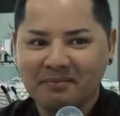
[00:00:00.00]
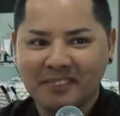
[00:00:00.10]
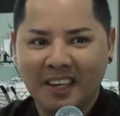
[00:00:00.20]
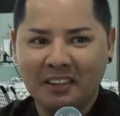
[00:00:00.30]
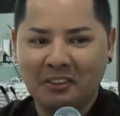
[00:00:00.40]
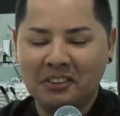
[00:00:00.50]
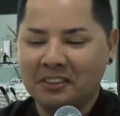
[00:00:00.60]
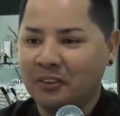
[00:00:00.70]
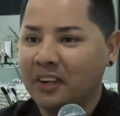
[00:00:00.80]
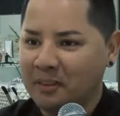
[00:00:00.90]
Entonces
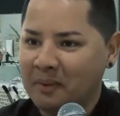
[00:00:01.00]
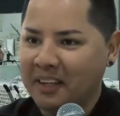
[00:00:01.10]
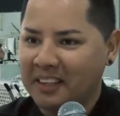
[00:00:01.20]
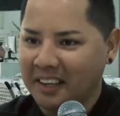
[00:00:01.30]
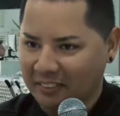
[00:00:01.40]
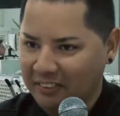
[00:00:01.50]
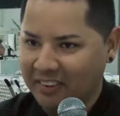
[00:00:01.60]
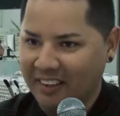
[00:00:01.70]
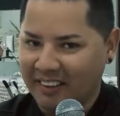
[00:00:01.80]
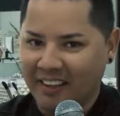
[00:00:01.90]
yo era el maquillador
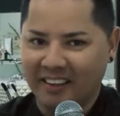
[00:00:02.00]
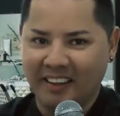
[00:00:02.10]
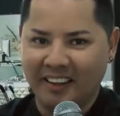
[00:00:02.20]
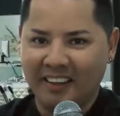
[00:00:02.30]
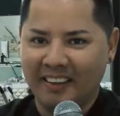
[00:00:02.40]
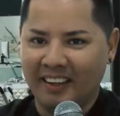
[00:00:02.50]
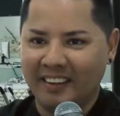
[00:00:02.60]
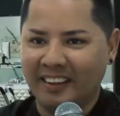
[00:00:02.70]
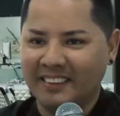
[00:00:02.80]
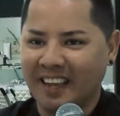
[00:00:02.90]
del,
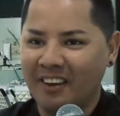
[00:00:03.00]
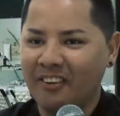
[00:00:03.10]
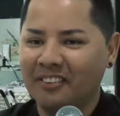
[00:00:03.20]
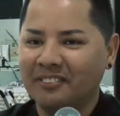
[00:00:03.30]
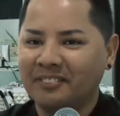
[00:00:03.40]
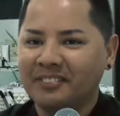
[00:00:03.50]
del salón.